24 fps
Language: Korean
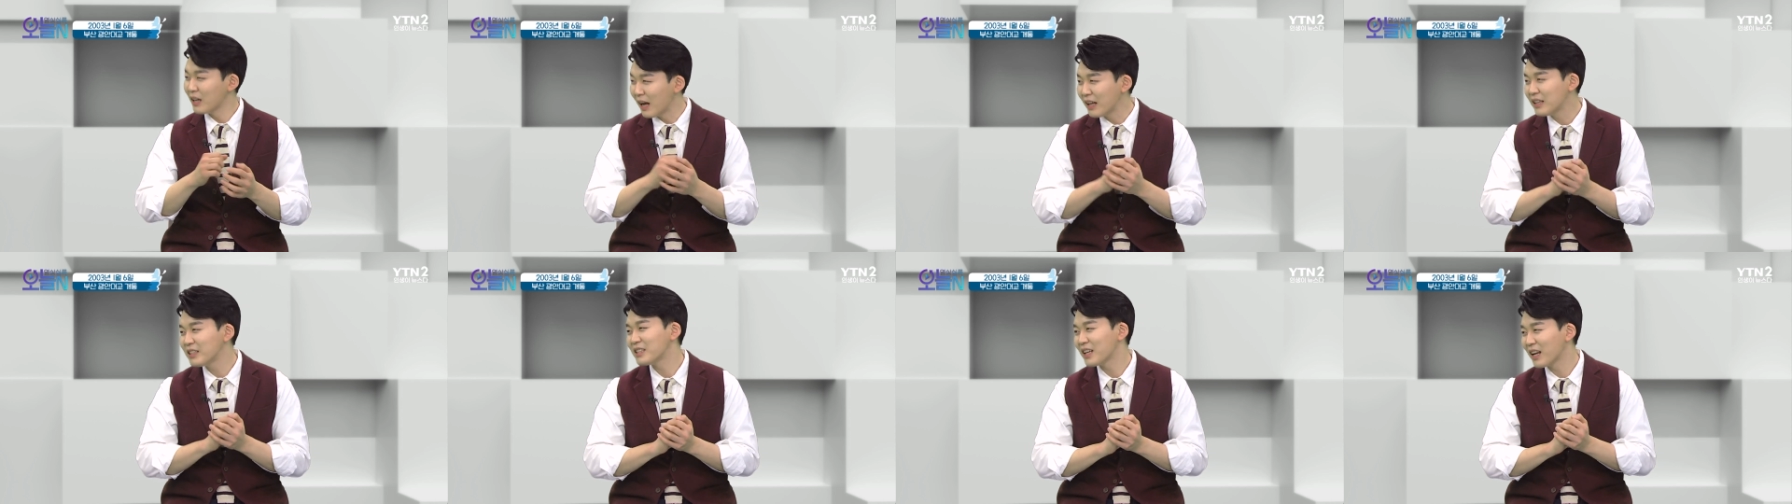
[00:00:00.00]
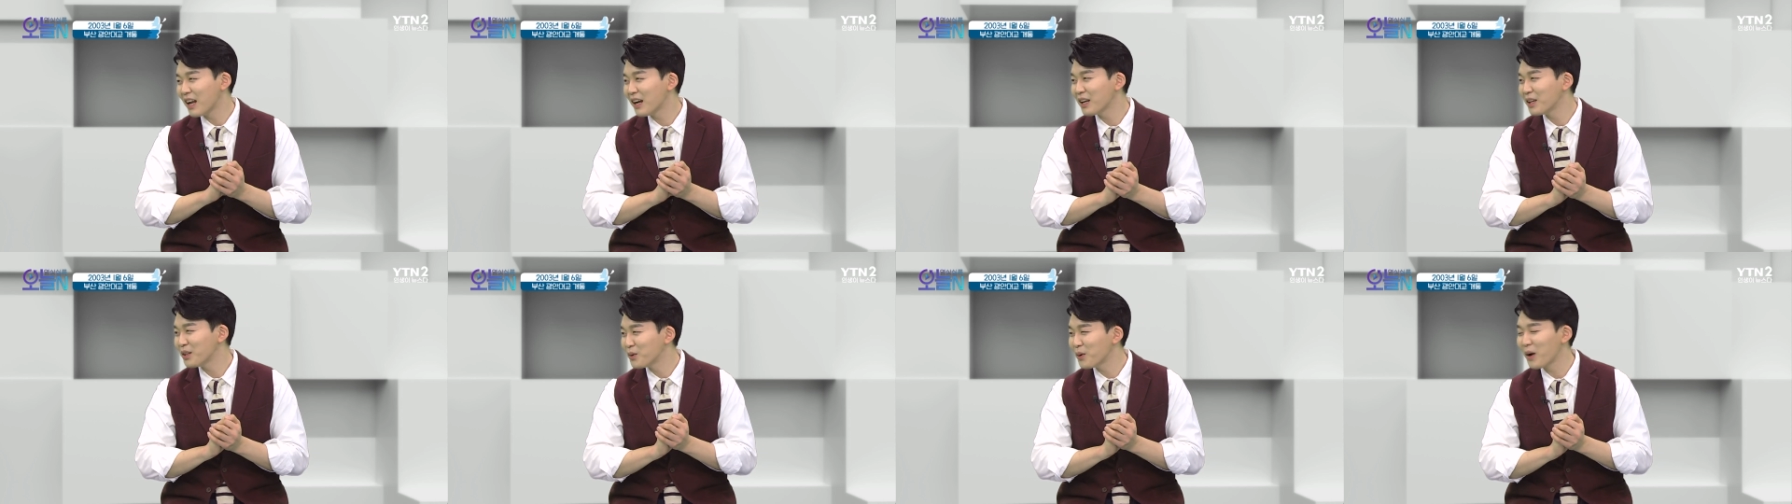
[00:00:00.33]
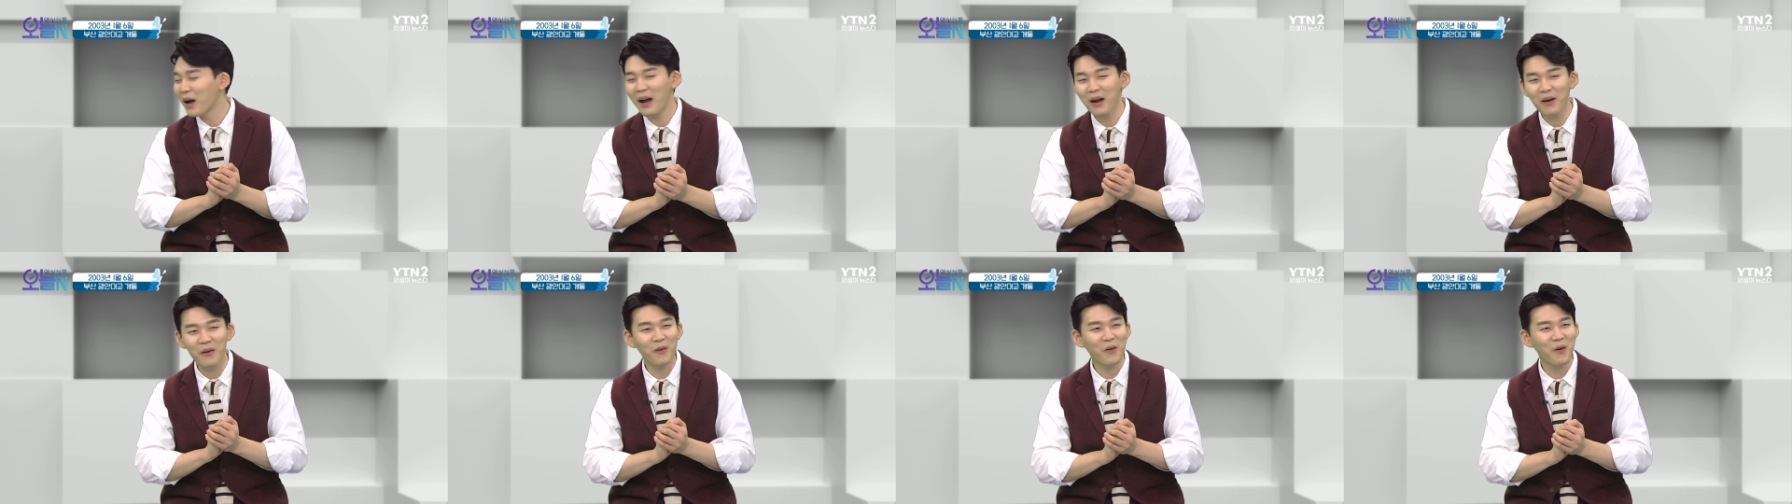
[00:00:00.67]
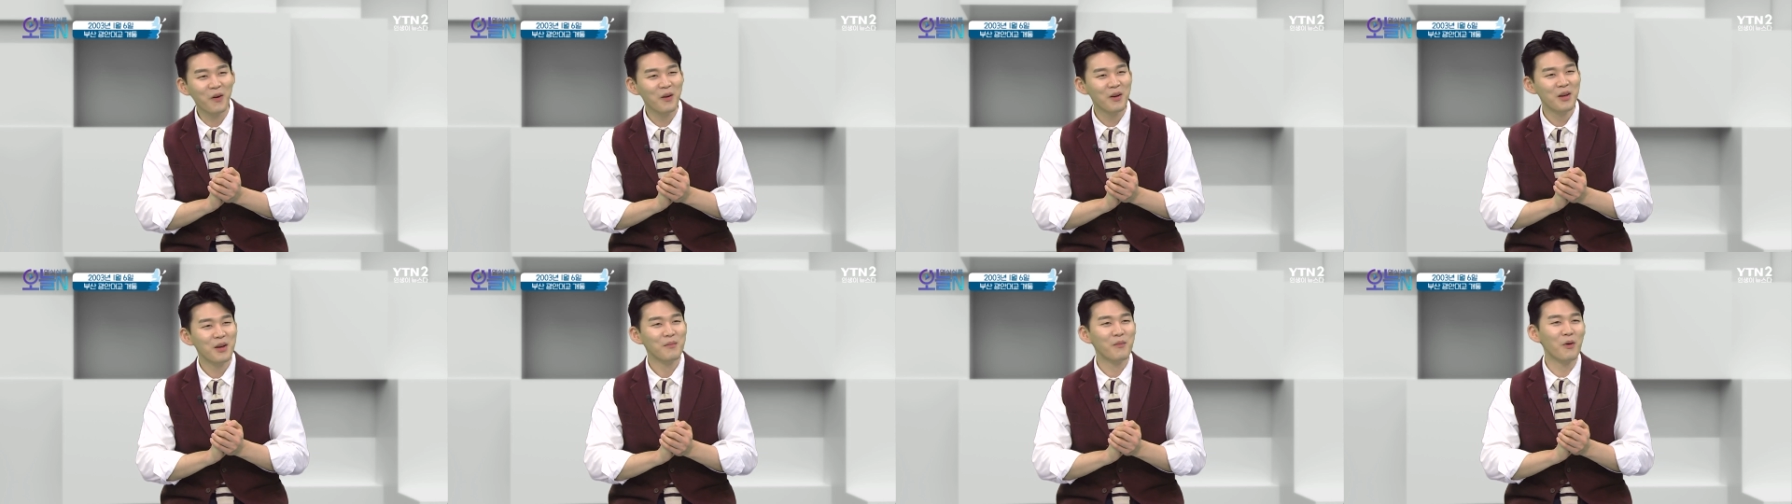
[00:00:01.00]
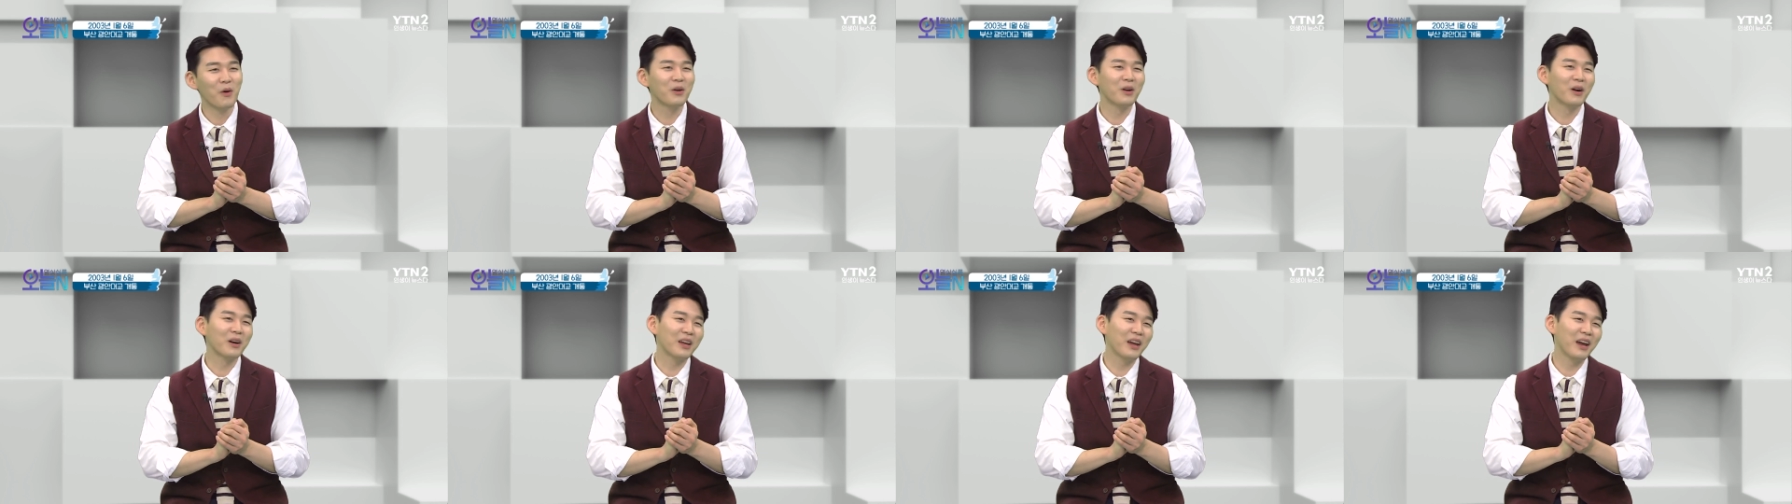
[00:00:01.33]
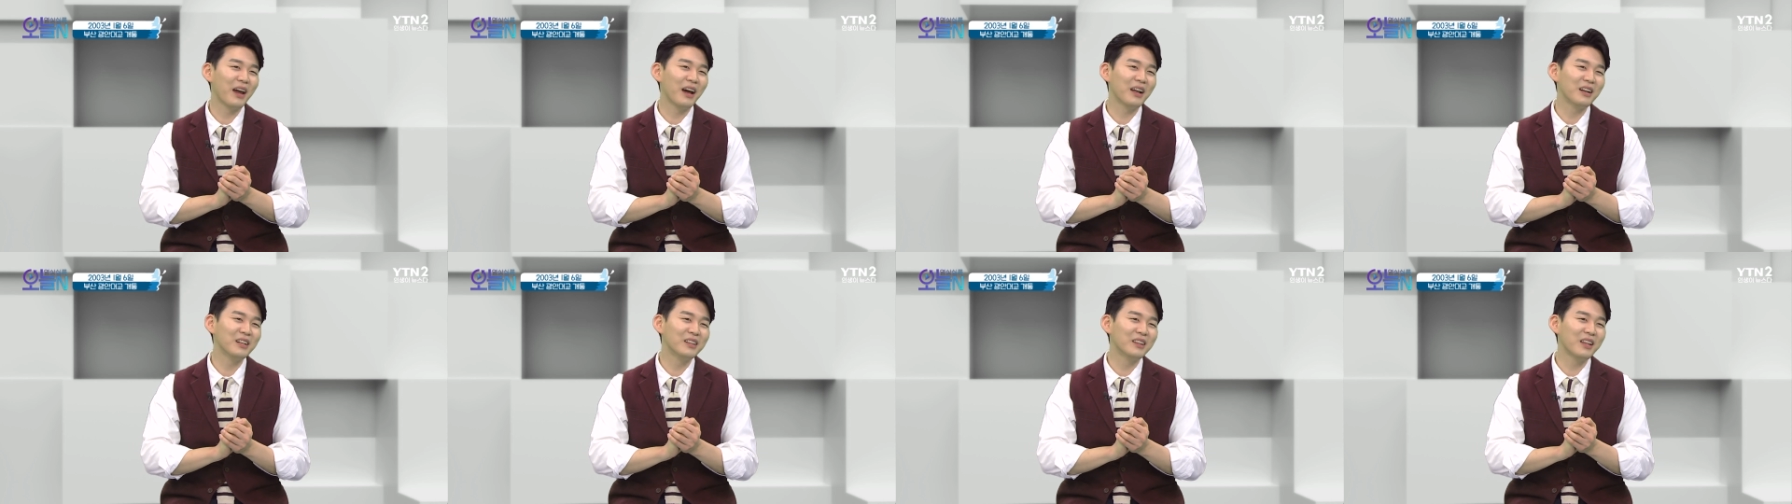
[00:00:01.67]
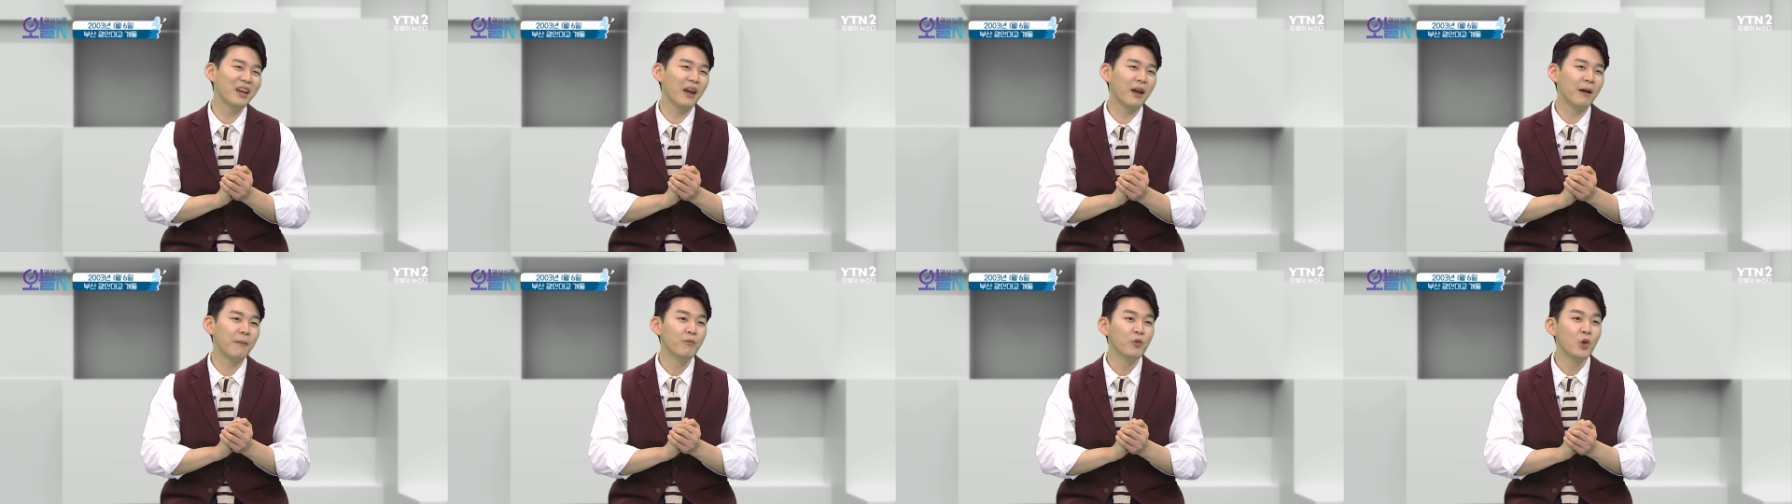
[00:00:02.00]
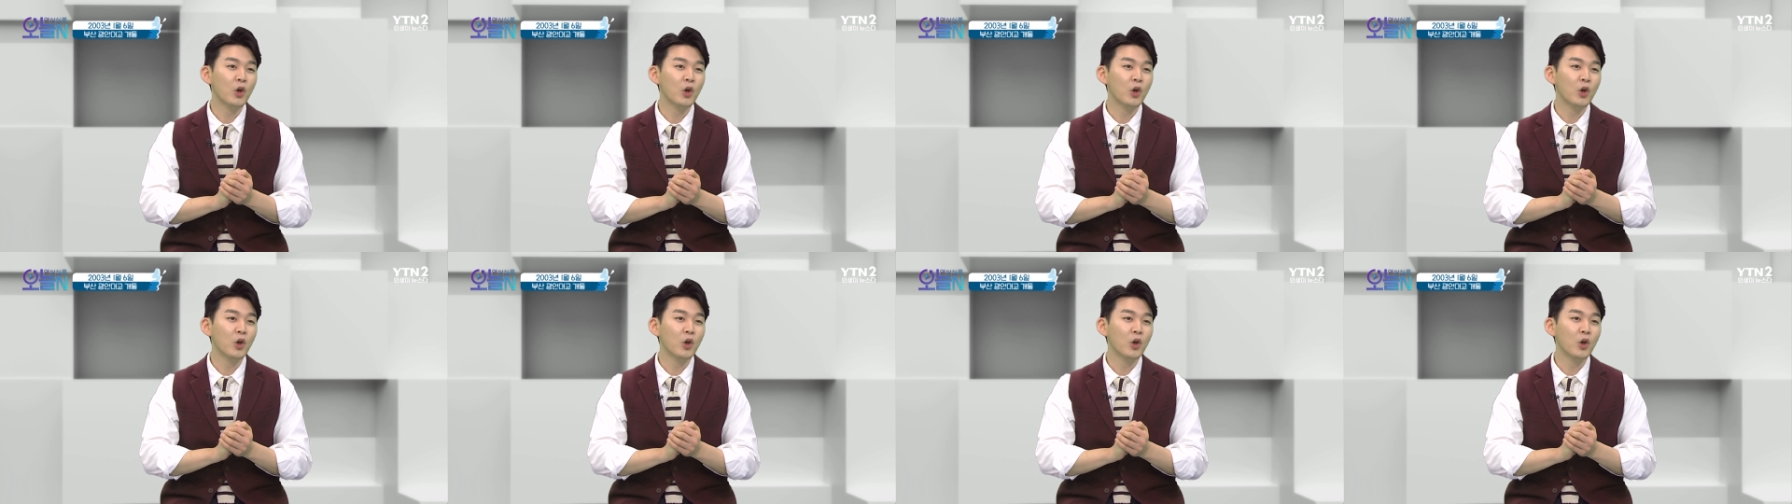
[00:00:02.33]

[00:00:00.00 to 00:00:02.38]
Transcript: 한잔 하기도 하고 맞아요. 뭐 그렇게 하는데